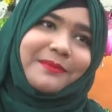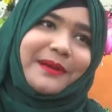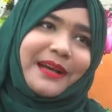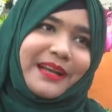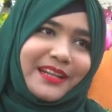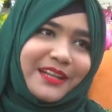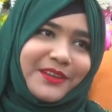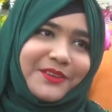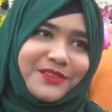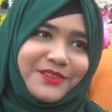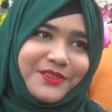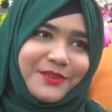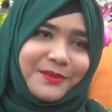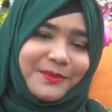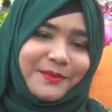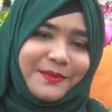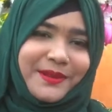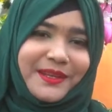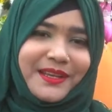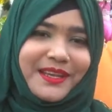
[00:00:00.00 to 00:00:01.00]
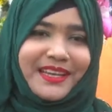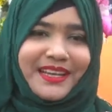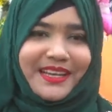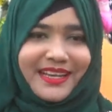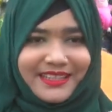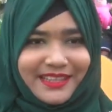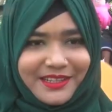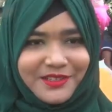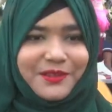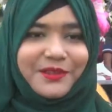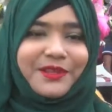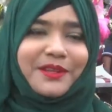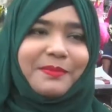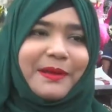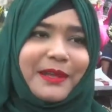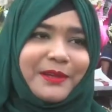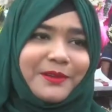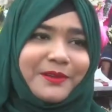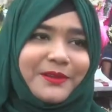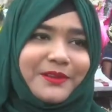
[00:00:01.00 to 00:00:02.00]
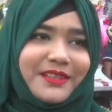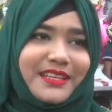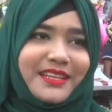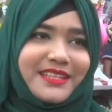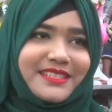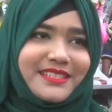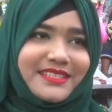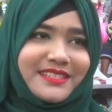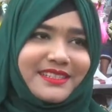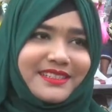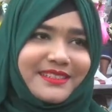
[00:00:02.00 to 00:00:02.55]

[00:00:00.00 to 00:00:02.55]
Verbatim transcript: বাংলা উৎসব এটার জন্যই পালন করতে আসছি